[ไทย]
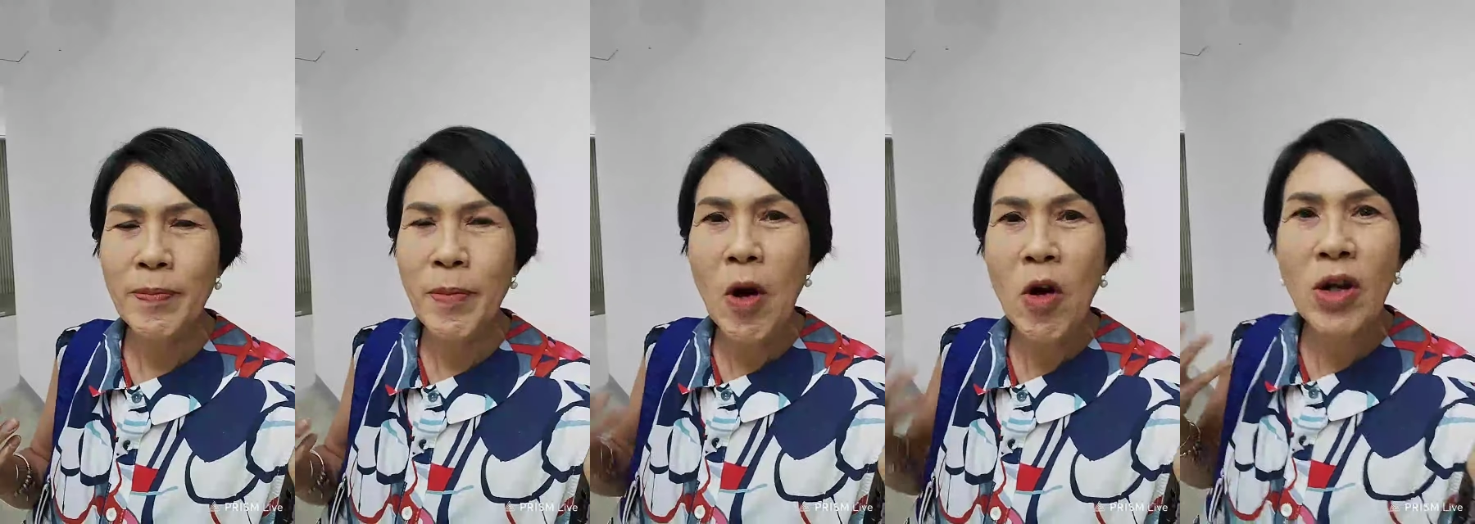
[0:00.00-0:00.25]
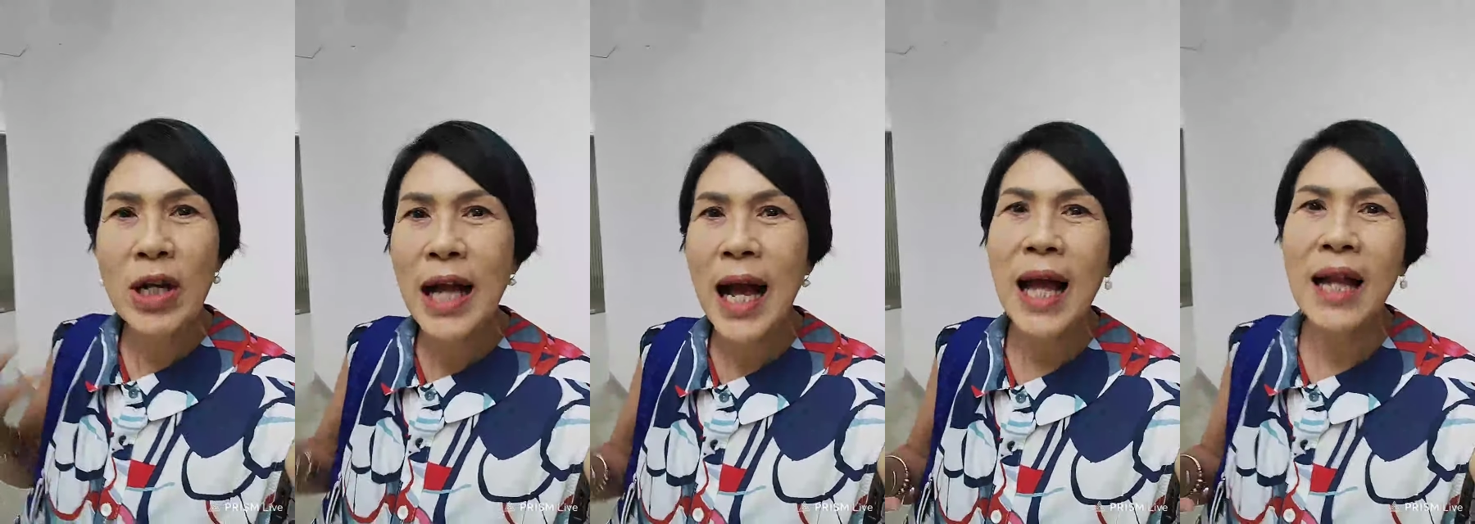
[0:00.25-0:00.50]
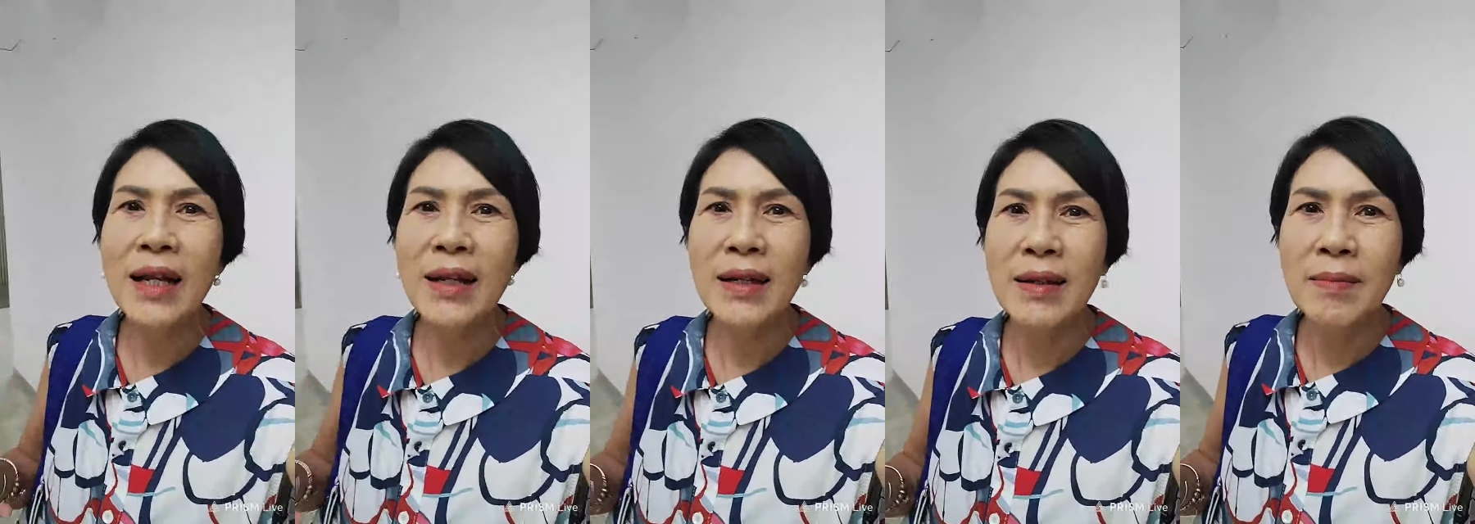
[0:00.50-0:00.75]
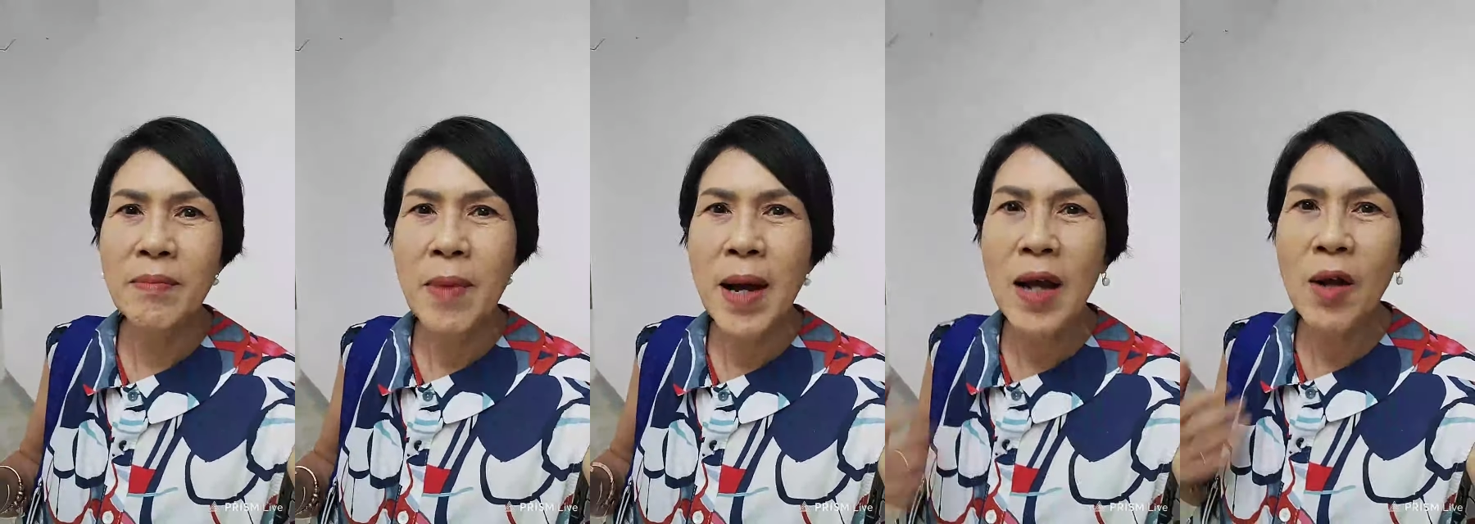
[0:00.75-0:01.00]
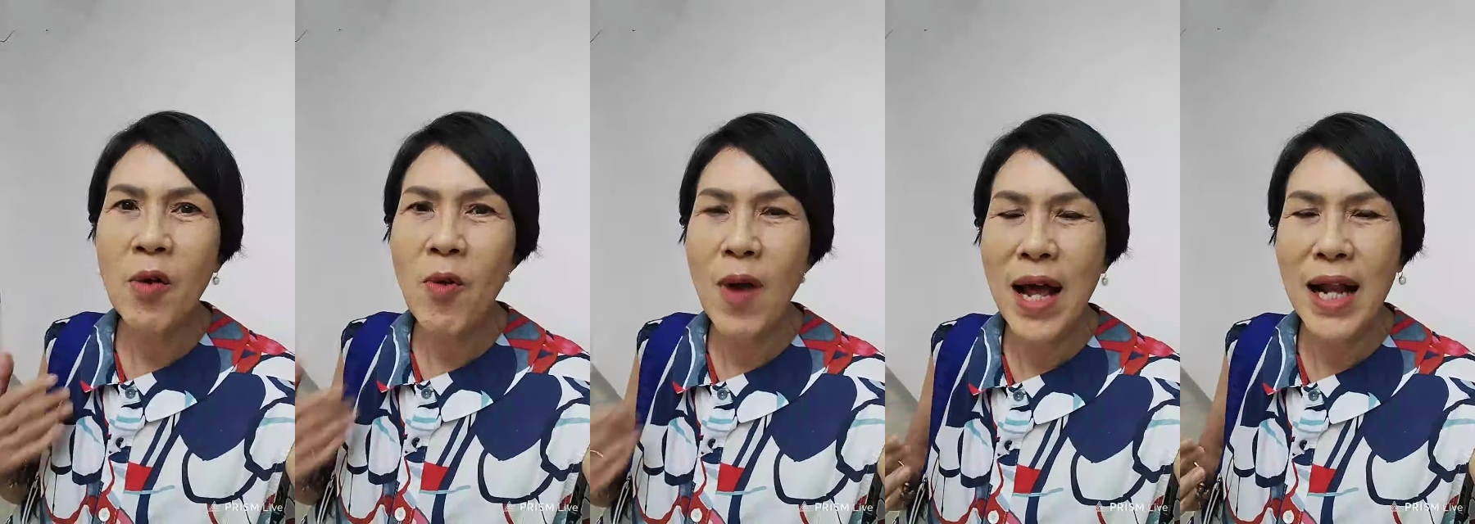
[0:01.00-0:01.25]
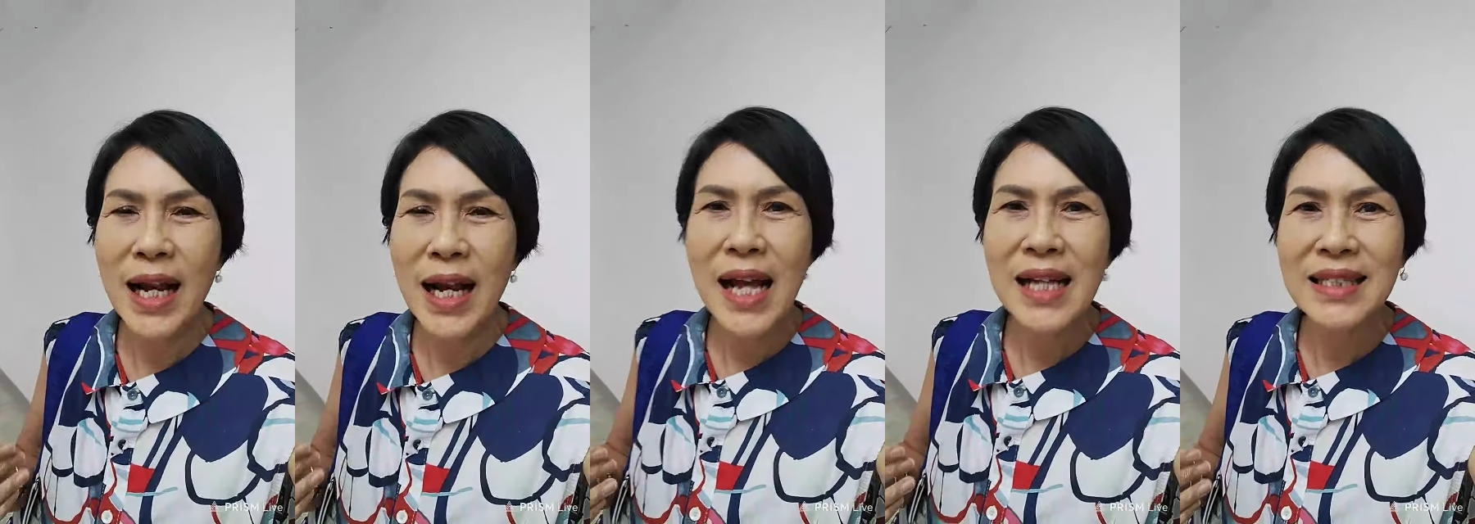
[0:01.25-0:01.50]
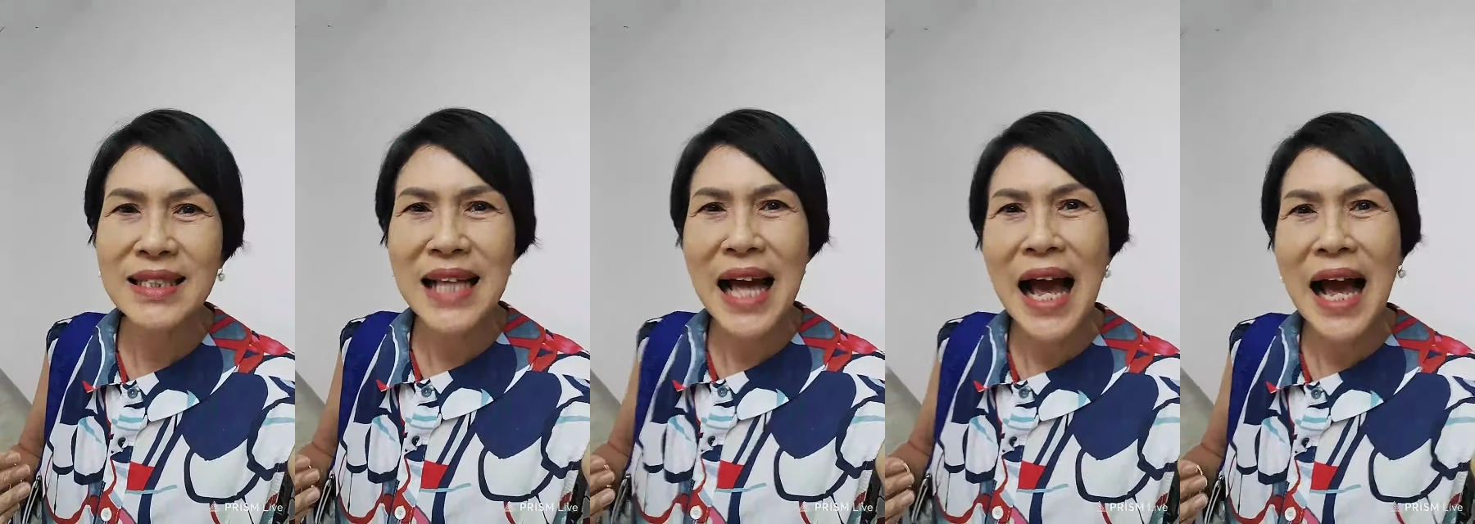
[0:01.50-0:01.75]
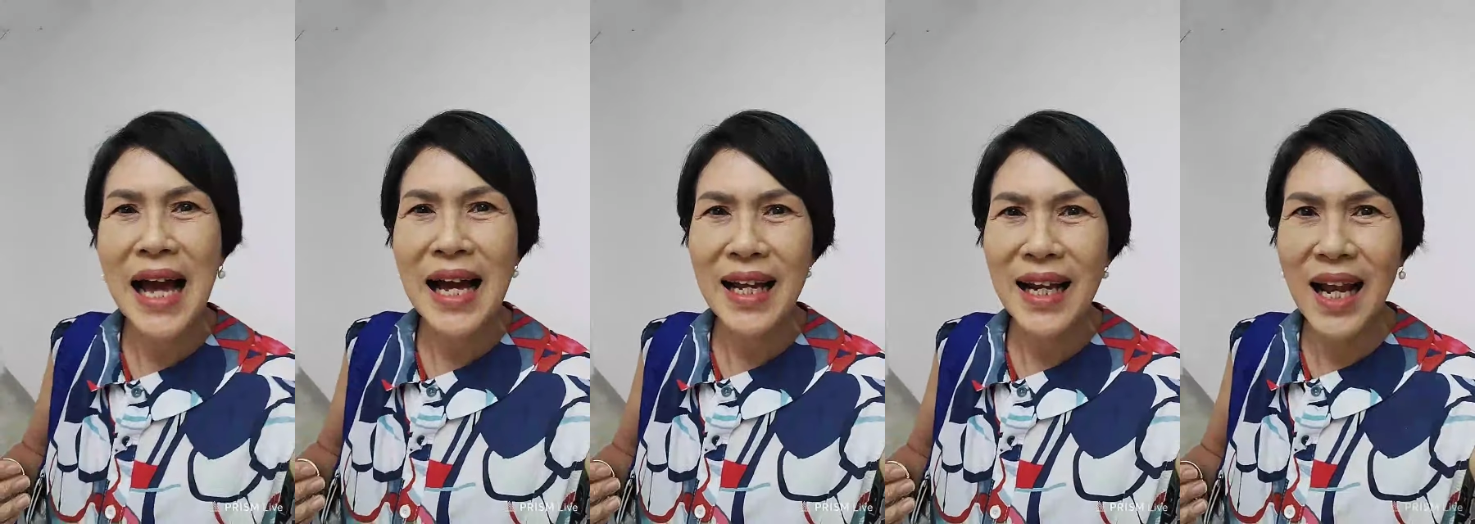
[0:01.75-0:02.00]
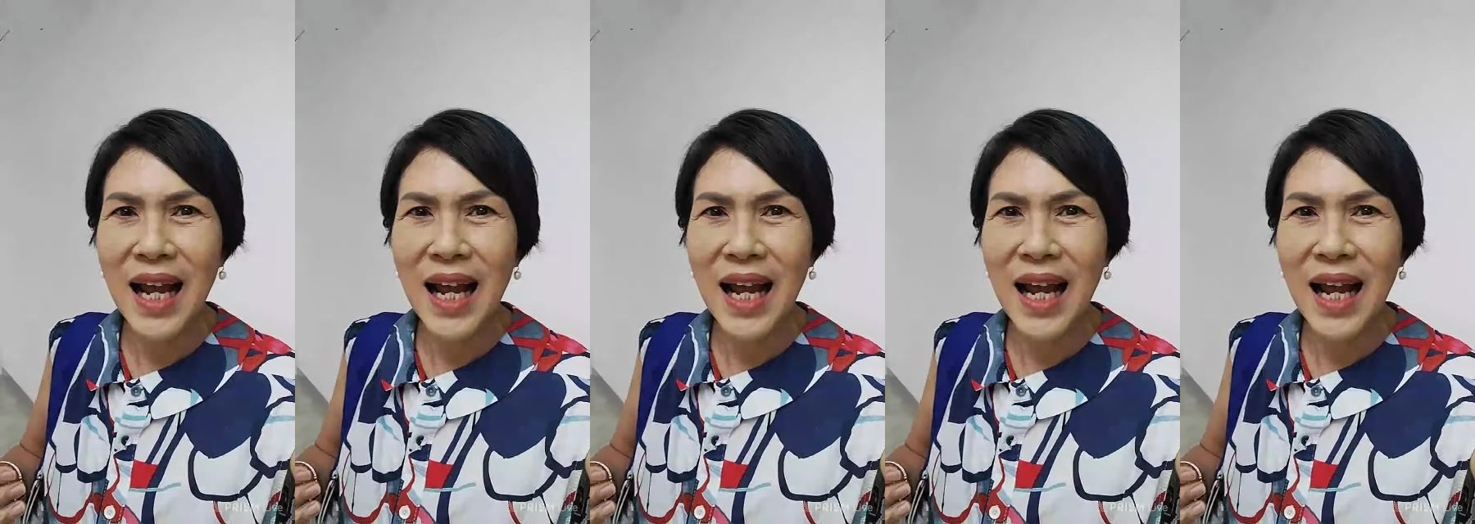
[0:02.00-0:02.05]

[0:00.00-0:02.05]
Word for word: ป้องกันมากกว่ารักษา